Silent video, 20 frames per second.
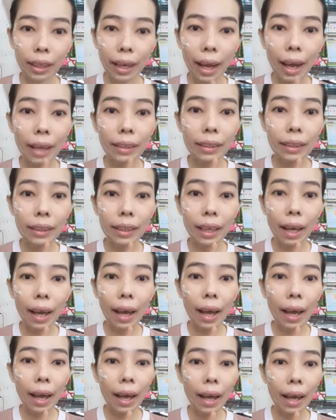ข้างที่
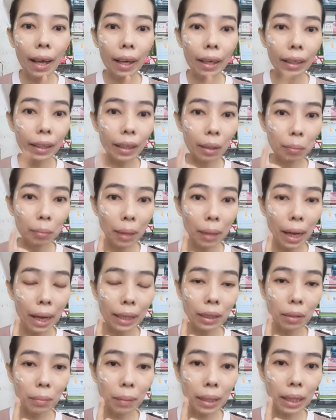ทากับข้าง
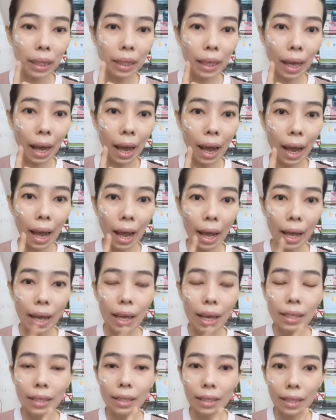ที่ไม่ได้ทา
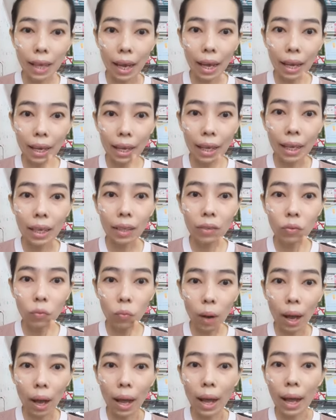จะเห็น
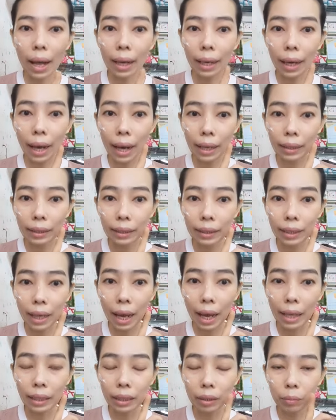ว่าข้างที่
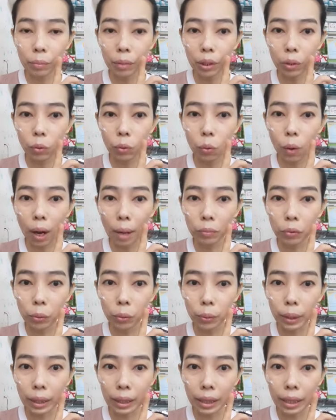ทาจะมีความน
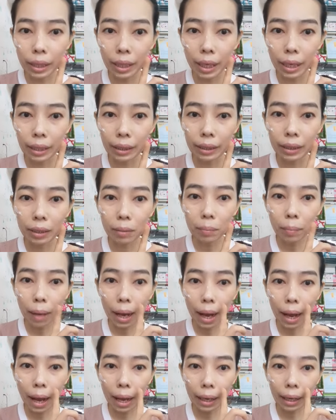วลเนียนขึ้น
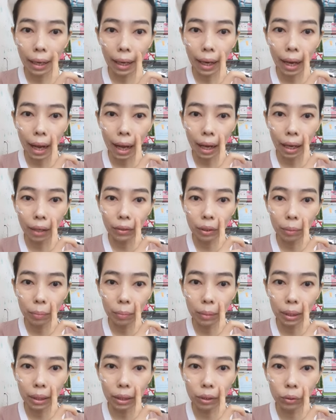มานะคะเขาจะ
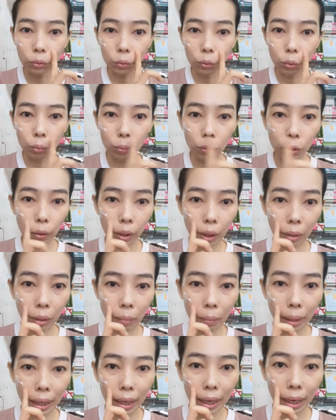เบอร์รูขุมขน
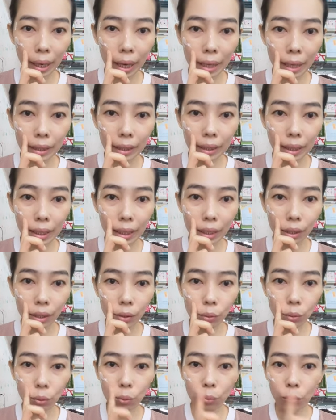เห็นไหมคะข้างนี้ยังเห็น
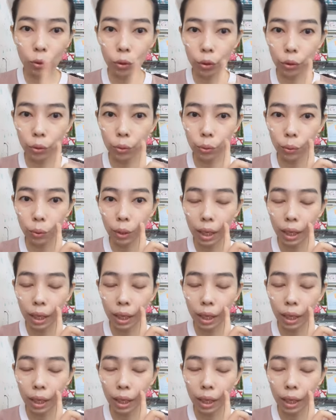รูขุมขนอยู่